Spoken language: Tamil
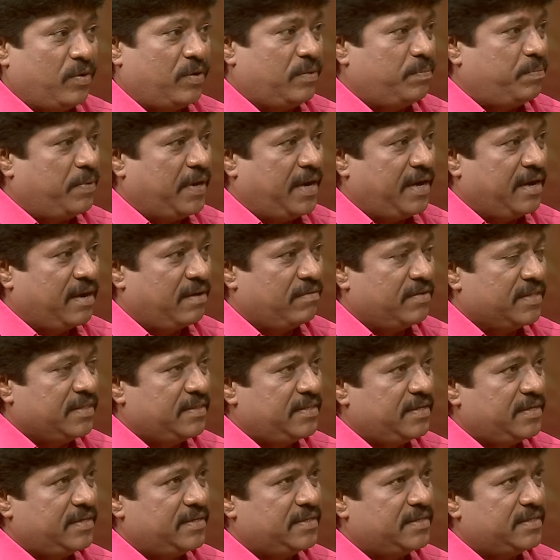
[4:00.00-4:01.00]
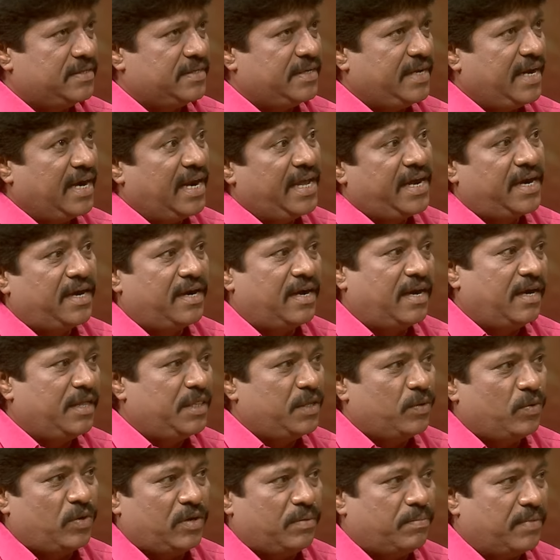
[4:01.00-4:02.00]
ஒரு பாடல் வந்து இலைகள்
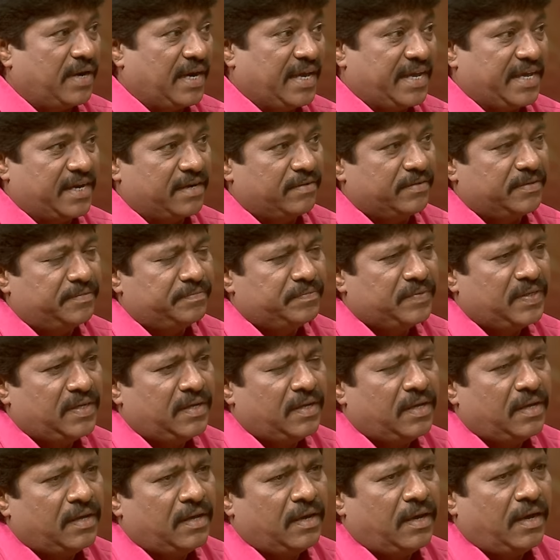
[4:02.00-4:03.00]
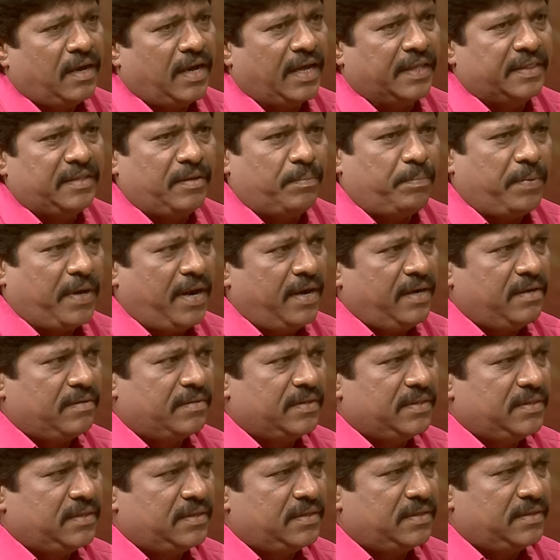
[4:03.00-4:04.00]
அழுத ஒரு மலையிறவு அந்த பாட்டு
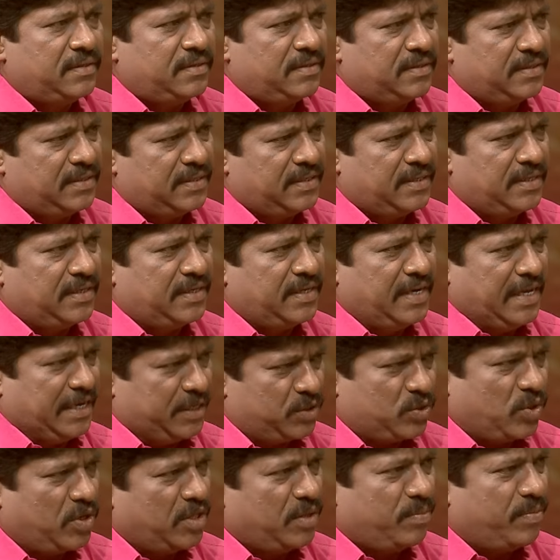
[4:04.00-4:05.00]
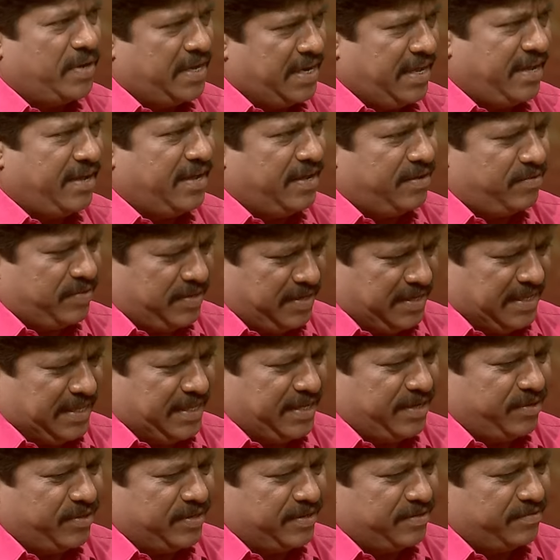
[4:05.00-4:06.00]
வந்து நீங்கள் சொன்னது மாதிரி
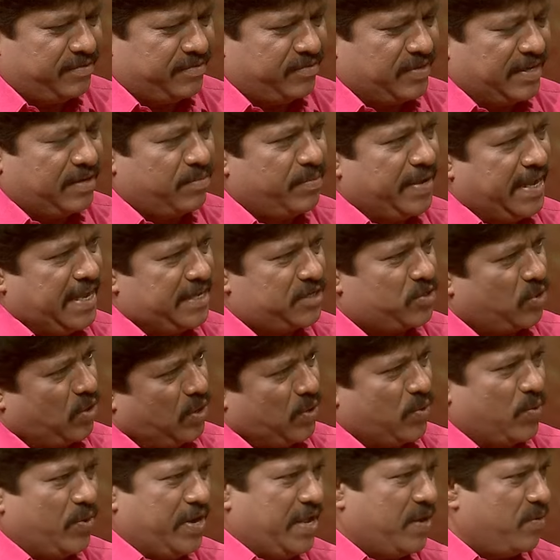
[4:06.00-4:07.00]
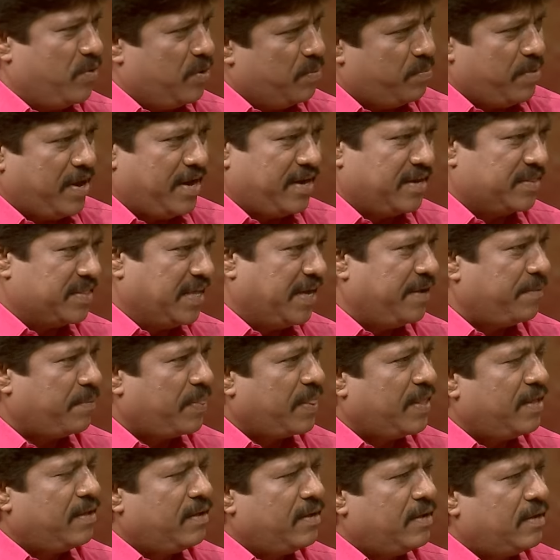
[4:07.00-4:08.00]
வறுமையை சொல்லக்கூடிய ஒரு பாட்டு தான்
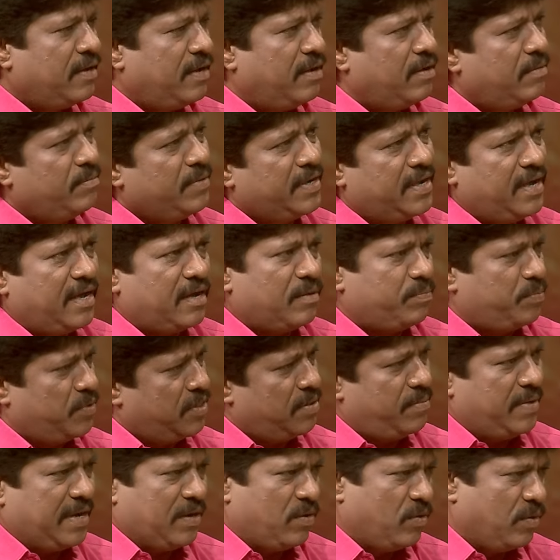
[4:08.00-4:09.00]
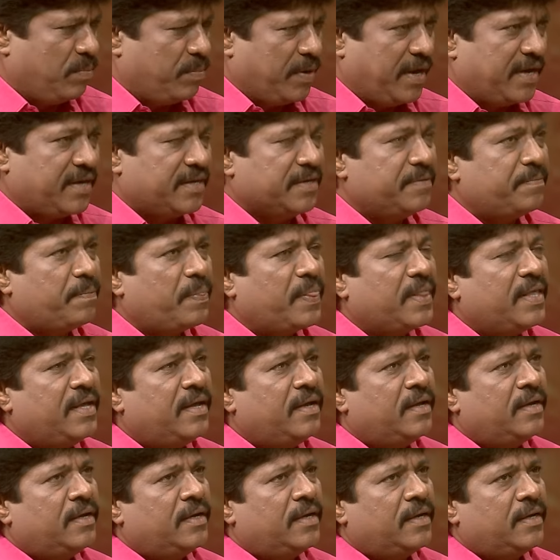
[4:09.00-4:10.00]
மிக அற்புதமான ஒரு பாட்டு
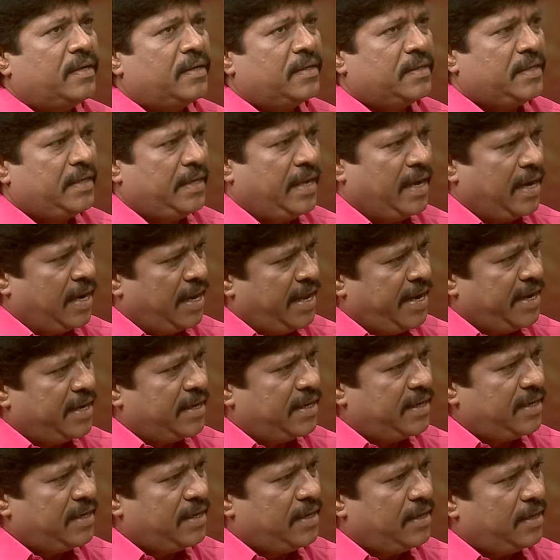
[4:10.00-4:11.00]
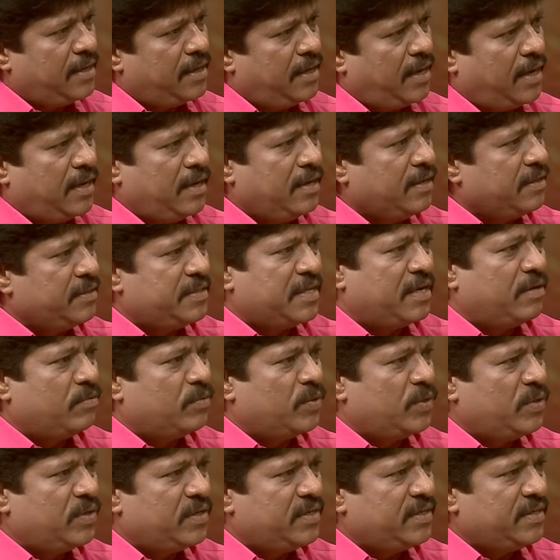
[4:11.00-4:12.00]
இலைகள் அழுத
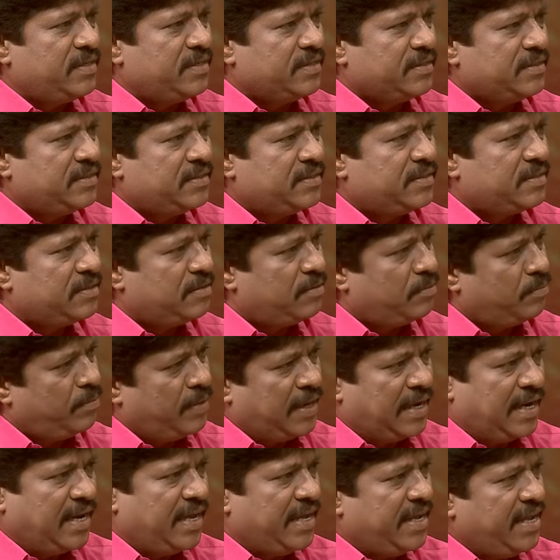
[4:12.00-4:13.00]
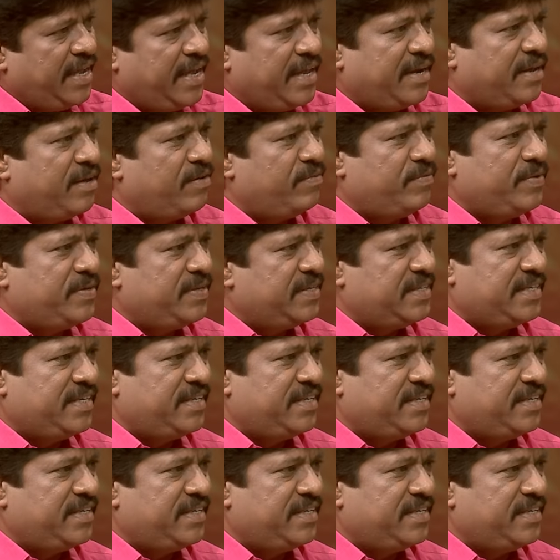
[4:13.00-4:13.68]
ஒரு மழையிரவு